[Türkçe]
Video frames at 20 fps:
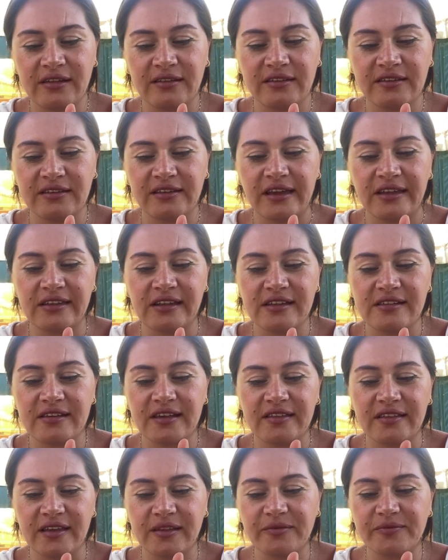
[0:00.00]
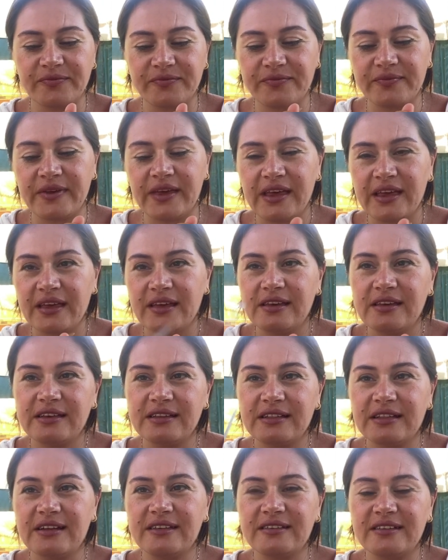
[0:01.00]
Tatiana'yla zaten
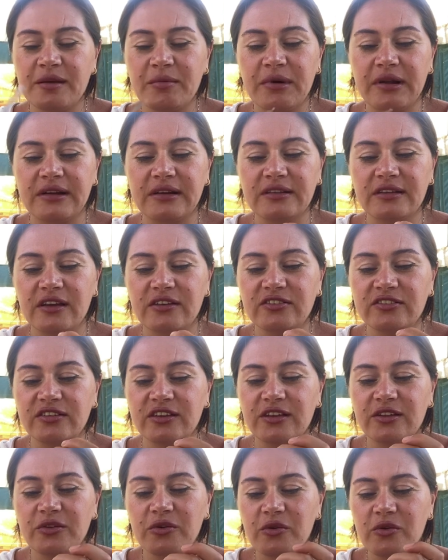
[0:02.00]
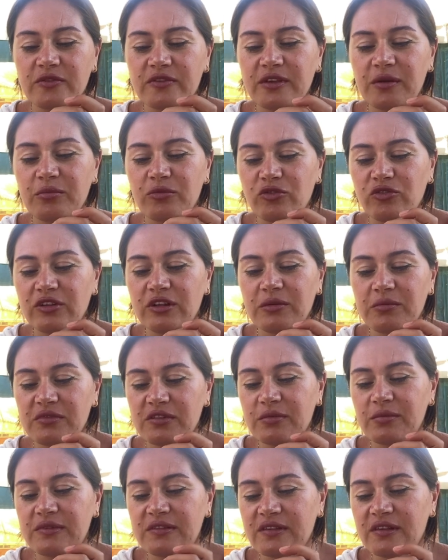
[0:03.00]
yıllardır hem arkadaşlık ediyoruz hem
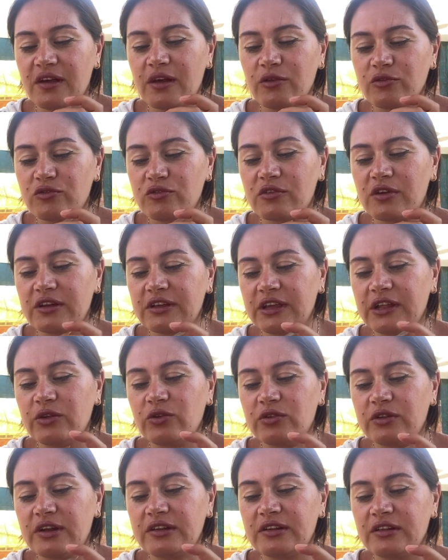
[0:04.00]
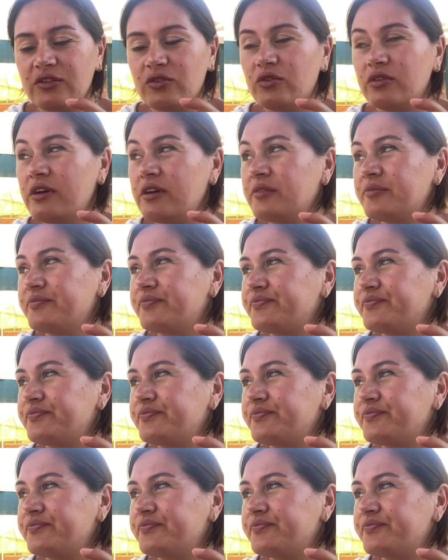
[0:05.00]
müşterimiz gibi sağ olsunlar geliyorlar gidiyorlar.